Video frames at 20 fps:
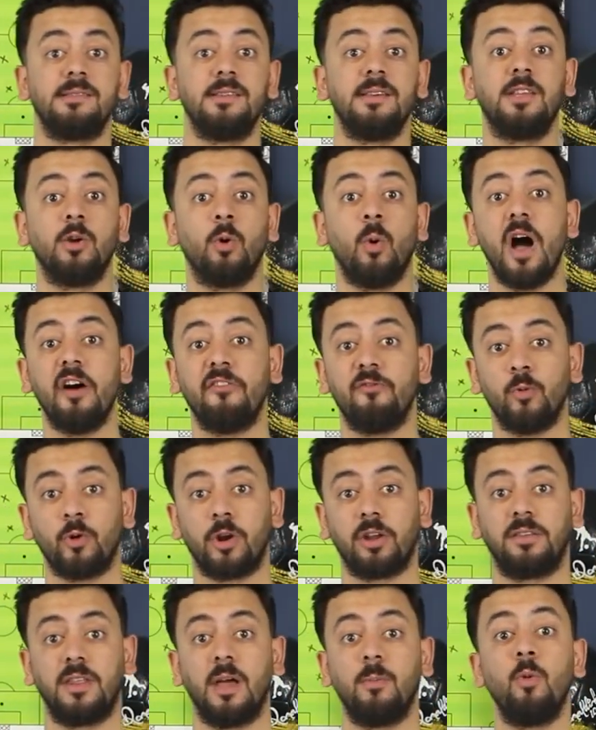السيتي وقف
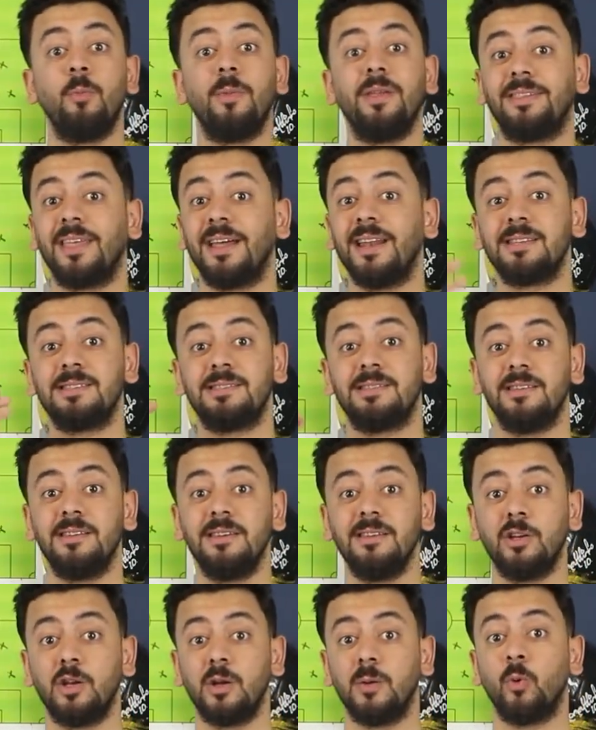مرتبه من ثلاث
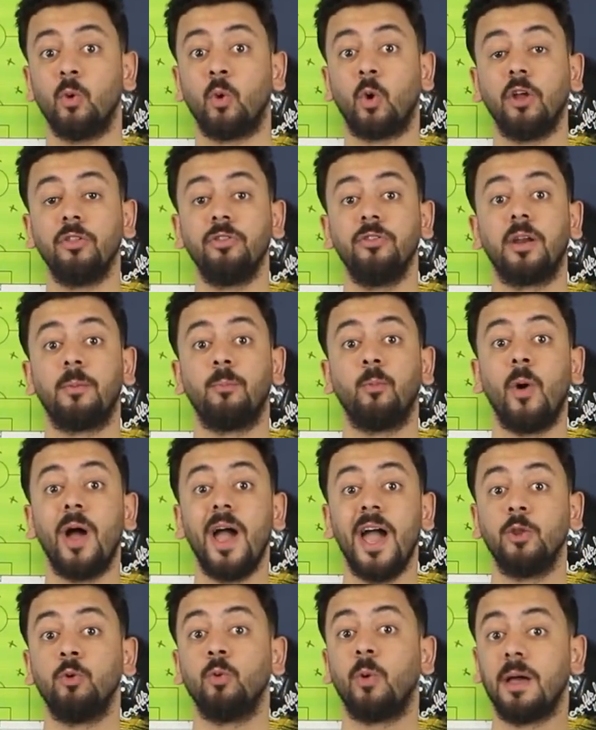سنين اللي بيقدر ب
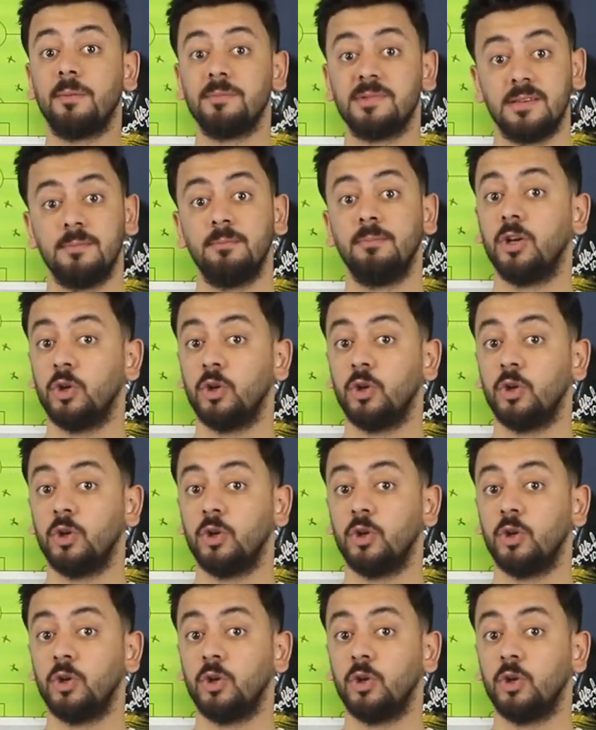51